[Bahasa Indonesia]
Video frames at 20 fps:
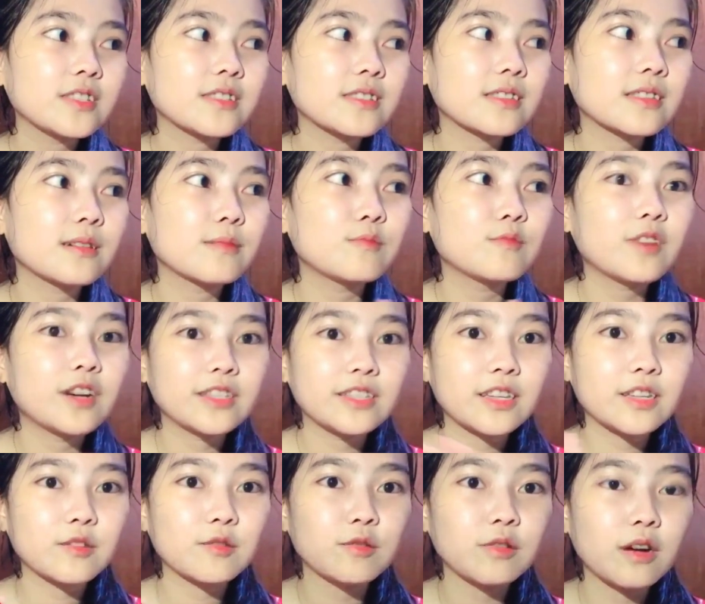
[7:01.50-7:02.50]

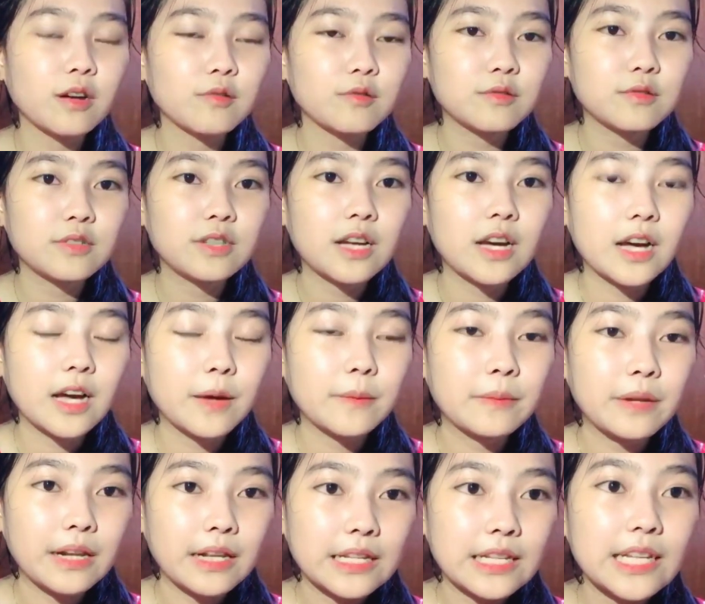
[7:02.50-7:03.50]
semuanya tuh aku udah
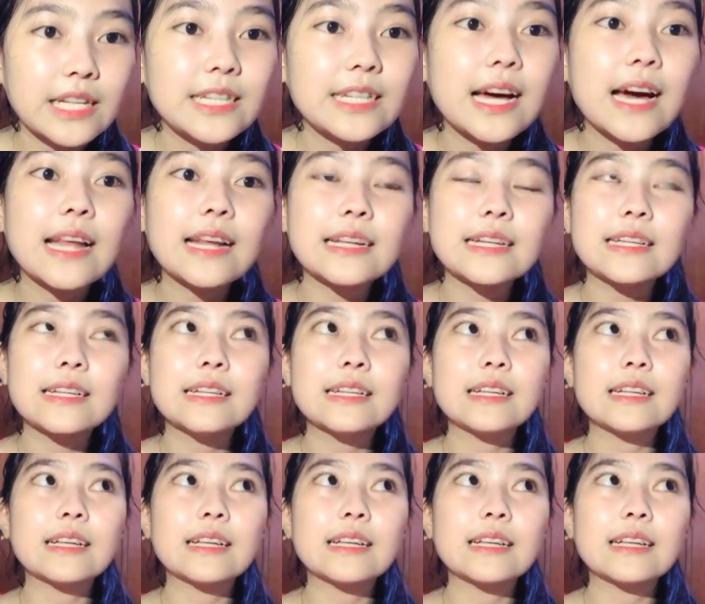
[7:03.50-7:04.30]
beli dan